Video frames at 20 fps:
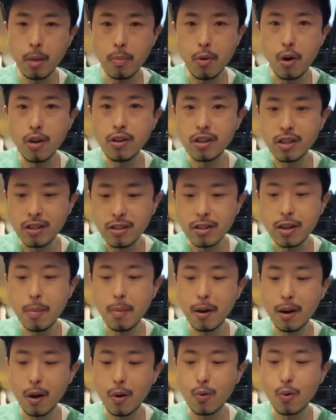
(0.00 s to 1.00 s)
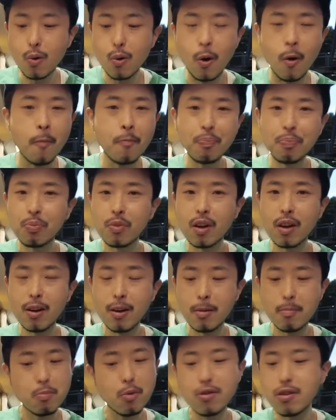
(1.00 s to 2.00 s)
면이 진짜 많아갖고
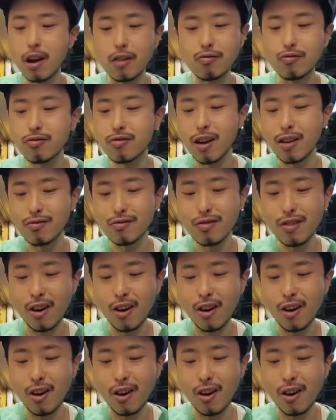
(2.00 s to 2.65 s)
면이 안 줄어.